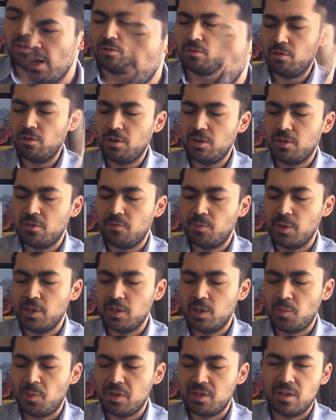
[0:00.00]
То есть, в
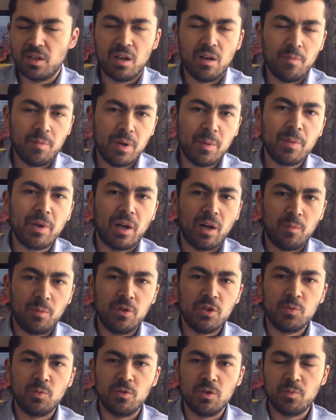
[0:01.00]
принципе, за примерно
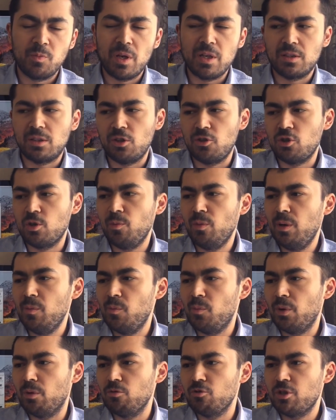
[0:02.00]
плюс-минус 5 тысяч рублей
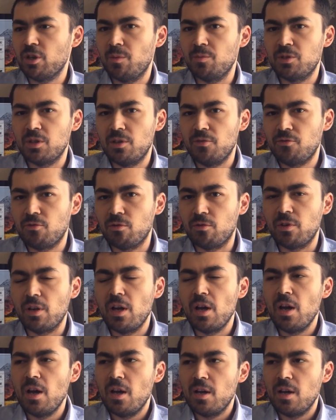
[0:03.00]
мы получаем телефон